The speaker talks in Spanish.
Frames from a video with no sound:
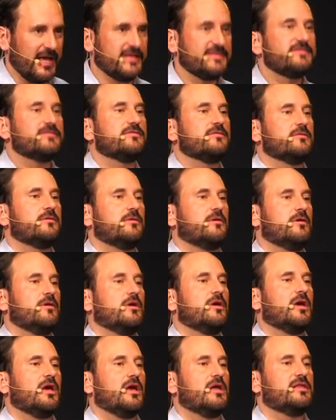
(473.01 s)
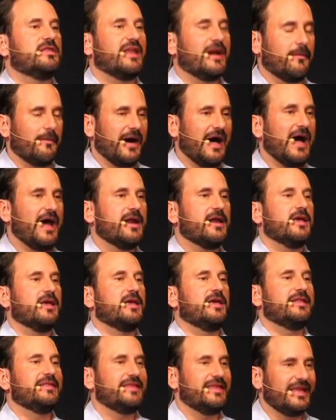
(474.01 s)
es trabajar
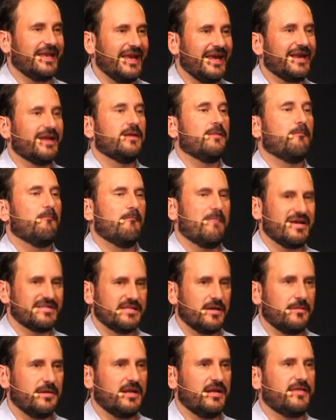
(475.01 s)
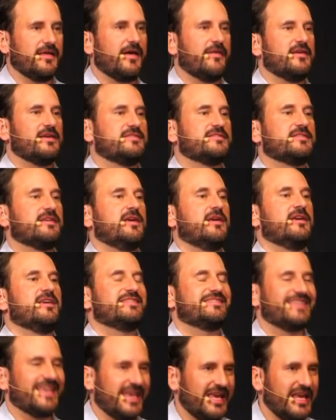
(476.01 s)
en tener más habilidades,
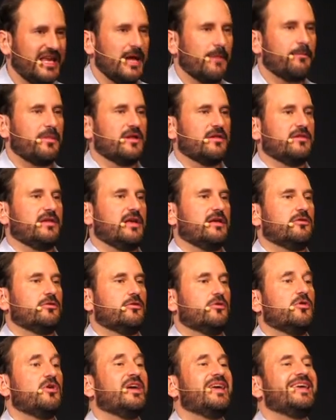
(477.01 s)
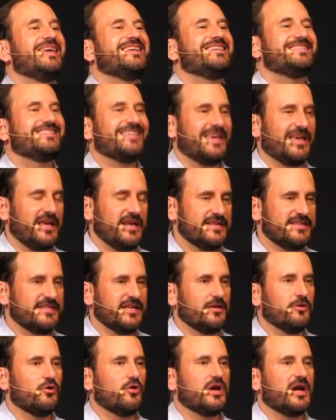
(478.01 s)
seguir aprendiendo, seguir
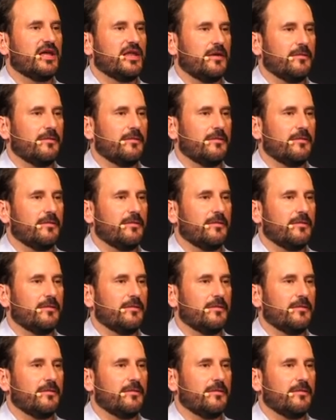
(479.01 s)
siendo